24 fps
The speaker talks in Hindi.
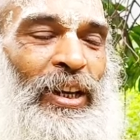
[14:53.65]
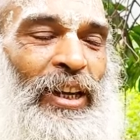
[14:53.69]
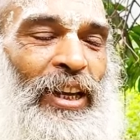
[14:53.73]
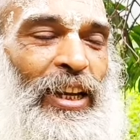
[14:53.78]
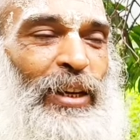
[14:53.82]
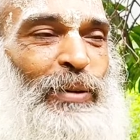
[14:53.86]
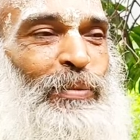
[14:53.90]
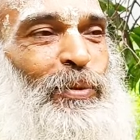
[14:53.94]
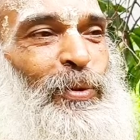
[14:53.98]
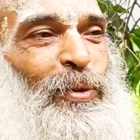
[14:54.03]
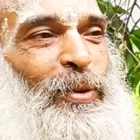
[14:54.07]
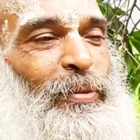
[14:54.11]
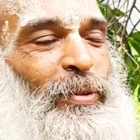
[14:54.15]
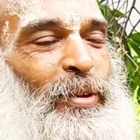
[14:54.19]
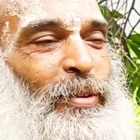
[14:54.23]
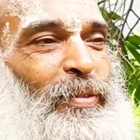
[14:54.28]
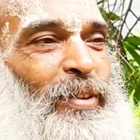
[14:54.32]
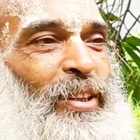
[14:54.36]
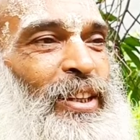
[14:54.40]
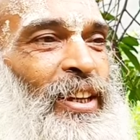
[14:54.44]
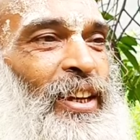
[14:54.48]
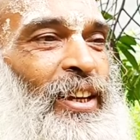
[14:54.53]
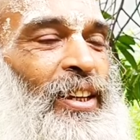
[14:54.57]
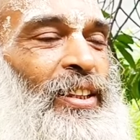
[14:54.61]
एक मुखी भी
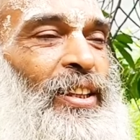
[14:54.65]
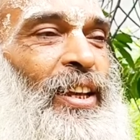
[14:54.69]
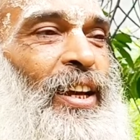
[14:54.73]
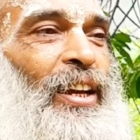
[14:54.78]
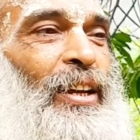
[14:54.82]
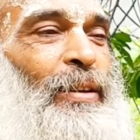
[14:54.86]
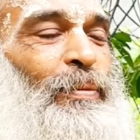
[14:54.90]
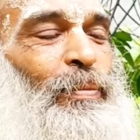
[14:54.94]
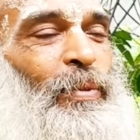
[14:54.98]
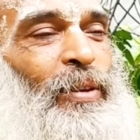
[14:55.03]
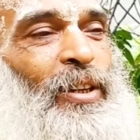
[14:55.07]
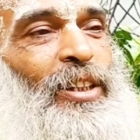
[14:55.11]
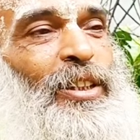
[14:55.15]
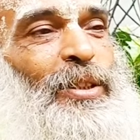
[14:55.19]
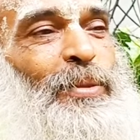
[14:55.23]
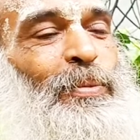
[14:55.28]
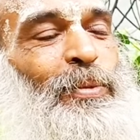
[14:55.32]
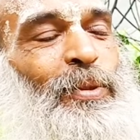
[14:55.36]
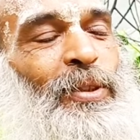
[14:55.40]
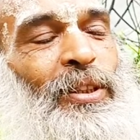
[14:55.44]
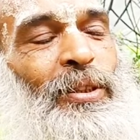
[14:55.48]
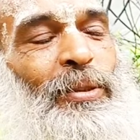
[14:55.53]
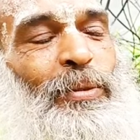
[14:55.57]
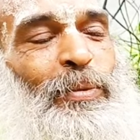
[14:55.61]
मिल जाता है पाँच
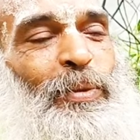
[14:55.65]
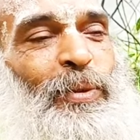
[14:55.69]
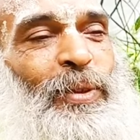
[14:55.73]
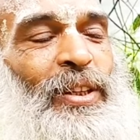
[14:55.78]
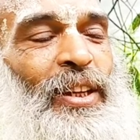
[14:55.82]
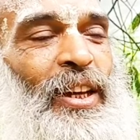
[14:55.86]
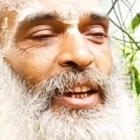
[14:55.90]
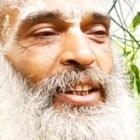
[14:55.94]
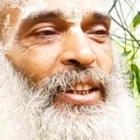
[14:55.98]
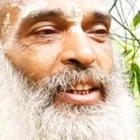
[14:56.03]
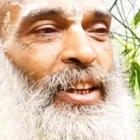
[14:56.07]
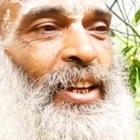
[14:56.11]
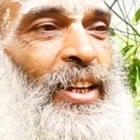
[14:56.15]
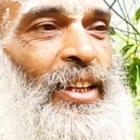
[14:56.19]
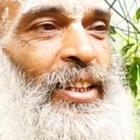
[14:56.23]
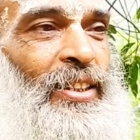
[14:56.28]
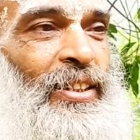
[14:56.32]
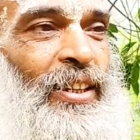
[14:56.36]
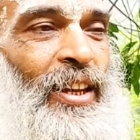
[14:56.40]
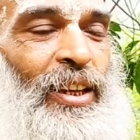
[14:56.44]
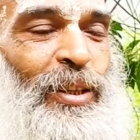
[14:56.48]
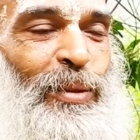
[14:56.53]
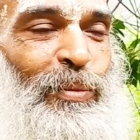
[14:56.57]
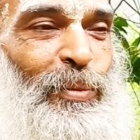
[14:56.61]
मुखी भी मिल जाता है
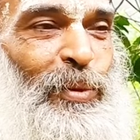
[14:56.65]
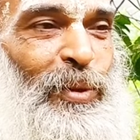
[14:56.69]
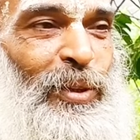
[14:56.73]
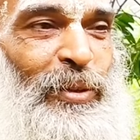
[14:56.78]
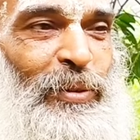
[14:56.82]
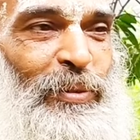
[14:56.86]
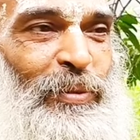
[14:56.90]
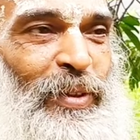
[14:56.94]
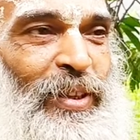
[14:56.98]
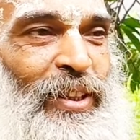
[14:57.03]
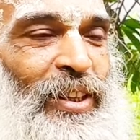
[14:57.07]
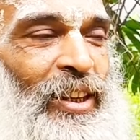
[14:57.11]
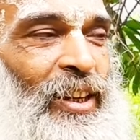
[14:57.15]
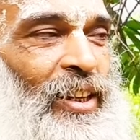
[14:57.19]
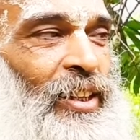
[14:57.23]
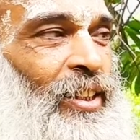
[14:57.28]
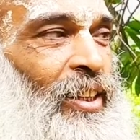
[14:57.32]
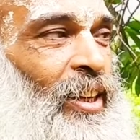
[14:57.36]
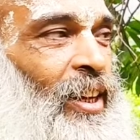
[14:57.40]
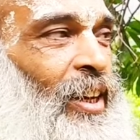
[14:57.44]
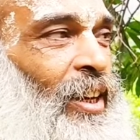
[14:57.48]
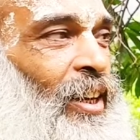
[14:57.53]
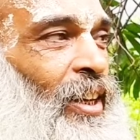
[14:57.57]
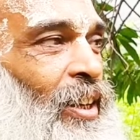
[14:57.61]
सात मुखी भी मिल जाता